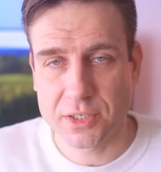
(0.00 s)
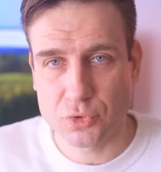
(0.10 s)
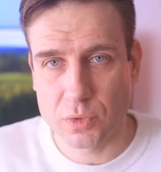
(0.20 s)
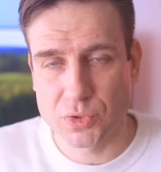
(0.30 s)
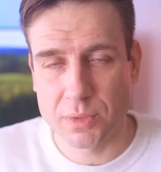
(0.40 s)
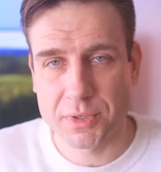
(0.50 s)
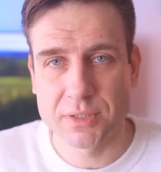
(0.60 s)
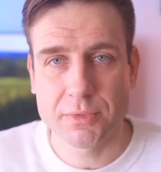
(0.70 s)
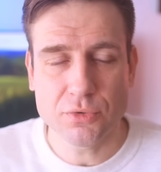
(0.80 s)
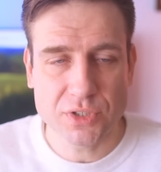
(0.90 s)
которое ему
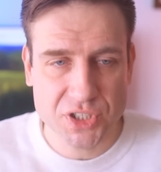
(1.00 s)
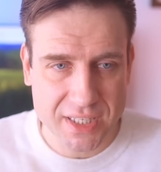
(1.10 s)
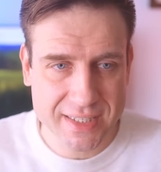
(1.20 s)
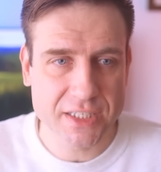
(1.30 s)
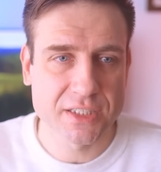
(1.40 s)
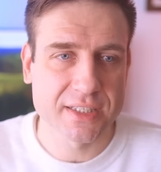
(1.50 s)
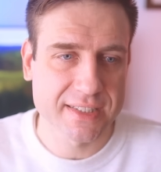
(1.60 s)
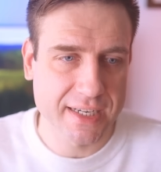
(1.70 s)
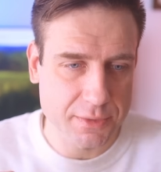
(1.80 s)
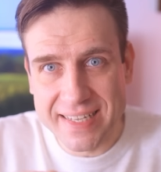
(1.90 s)
необходимо, и он начинает дальше, так
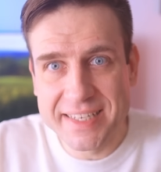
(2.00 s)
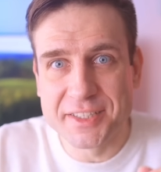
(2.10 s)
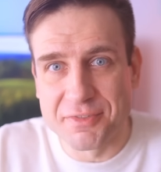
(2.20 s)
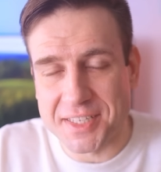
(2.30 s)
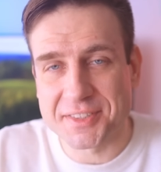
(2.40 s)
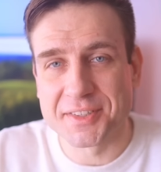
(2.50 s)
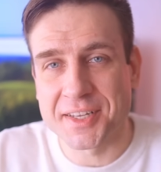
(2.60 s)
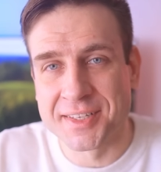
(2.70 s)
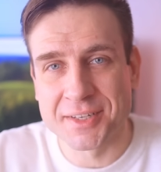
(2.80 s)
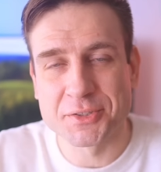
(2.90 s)
сказать, доить вас
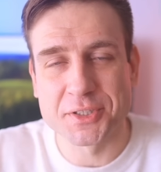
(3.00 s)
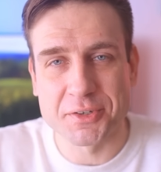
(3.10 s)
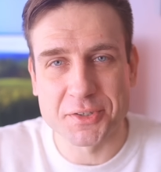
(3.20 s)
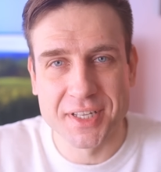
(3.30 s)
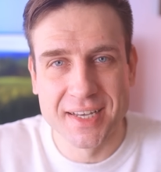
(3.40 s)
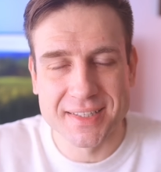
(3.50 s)
на, на вот это вот,